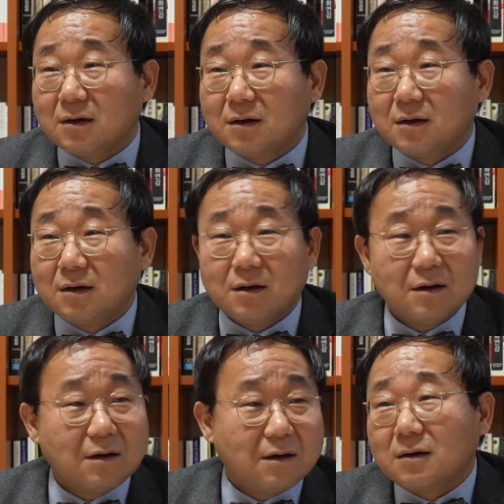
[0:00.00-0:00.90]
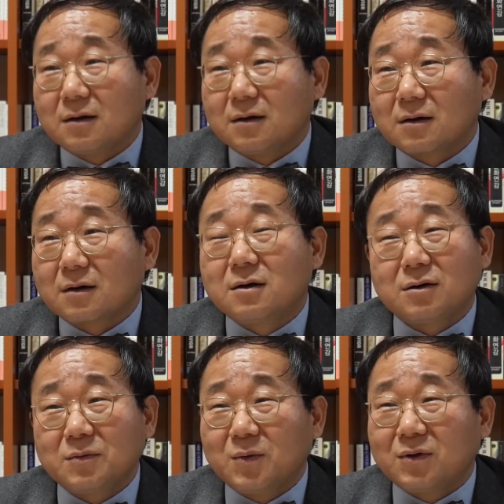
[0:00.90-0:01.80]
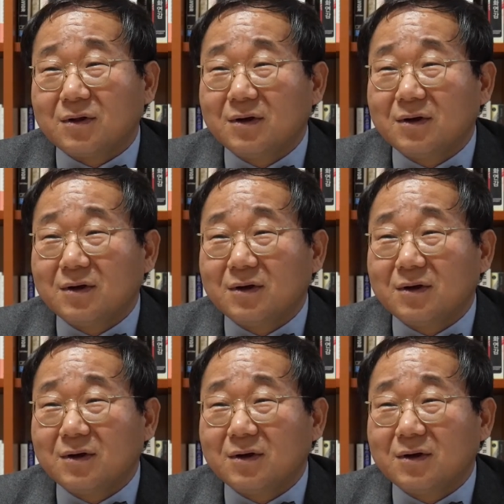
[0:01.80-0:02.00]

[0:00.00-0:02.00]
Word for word: 어. 아. 그러면